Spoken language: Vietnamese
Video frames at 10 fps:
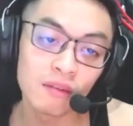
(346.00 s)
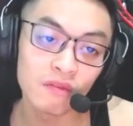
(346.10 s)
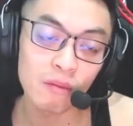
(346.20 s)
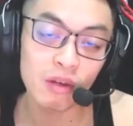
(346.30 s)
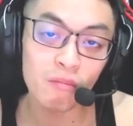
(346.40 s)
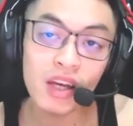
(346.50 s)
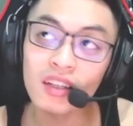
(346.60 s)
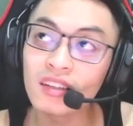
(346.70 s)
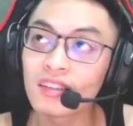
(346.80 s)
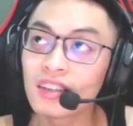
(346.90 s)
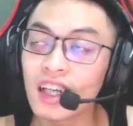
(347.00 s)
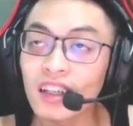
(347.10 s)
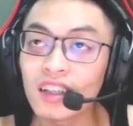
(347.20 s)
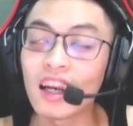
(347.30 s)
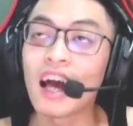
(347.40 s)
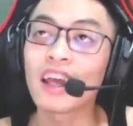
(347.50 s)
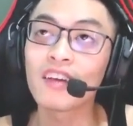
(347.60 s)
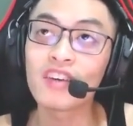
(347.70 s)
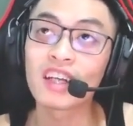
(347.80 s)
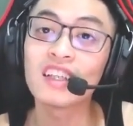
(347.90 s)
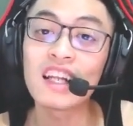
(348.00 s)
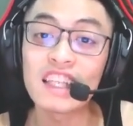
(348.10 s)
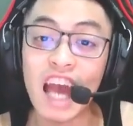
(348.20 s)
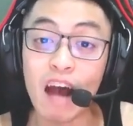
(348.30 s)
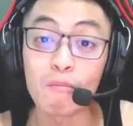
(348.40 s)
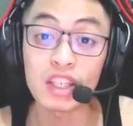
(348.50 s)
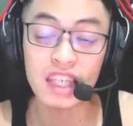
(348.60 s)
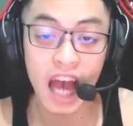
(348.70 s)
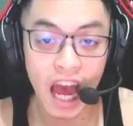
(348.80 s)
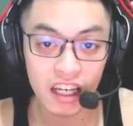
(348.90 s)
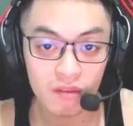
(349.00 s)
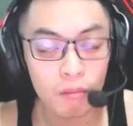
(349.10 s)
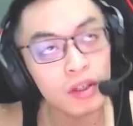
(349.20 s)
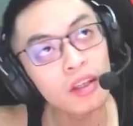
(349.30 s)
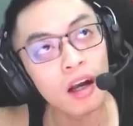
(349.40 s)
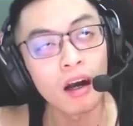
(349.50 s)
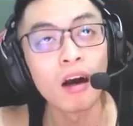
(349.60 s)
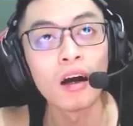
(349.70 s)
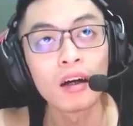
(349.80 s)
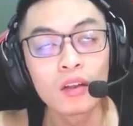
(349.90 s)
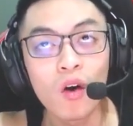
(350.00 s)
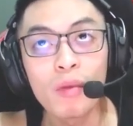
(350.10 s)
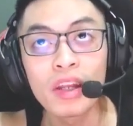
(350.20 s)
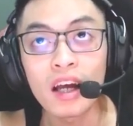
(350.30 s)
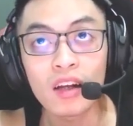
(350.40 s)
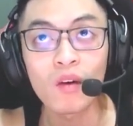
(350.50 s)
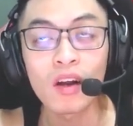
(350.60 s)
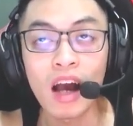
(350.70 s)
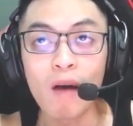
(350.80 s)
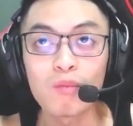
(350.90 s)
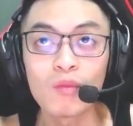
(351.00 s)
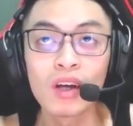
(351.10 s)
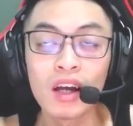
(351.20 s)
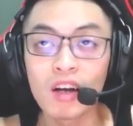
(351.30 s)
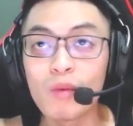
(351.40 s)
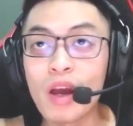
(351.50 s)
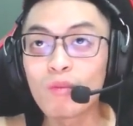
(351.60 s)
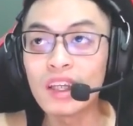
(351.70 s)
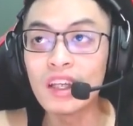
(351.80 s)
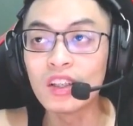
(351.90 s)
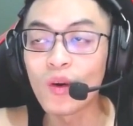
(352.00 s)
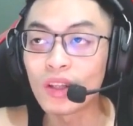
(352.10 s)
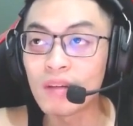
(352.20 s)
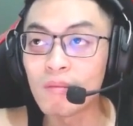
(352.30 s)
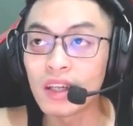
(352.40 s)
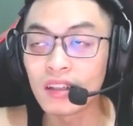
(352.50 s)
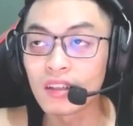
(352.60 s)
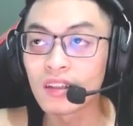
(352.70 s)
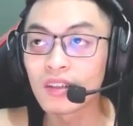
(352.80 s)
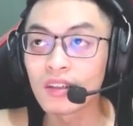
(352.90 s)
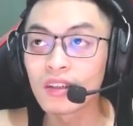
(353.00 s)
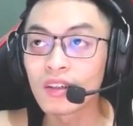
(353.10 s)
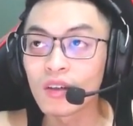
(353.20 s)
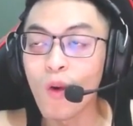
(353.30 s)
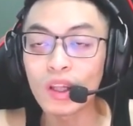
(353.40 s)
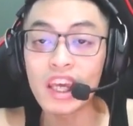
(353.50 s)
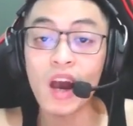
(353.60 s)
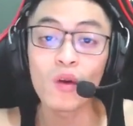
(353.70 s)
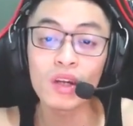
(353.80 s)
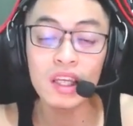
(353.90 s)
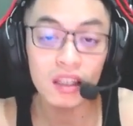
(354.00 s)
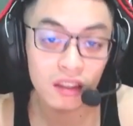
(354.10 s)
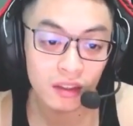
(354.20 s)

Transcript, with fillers: và mình biết chắc là cái việc đấy rất là nhàm chán nhưng mà mình ờ uh, thôi mình đã học công nghệ thông tin rồi thì mình cố theo nó đi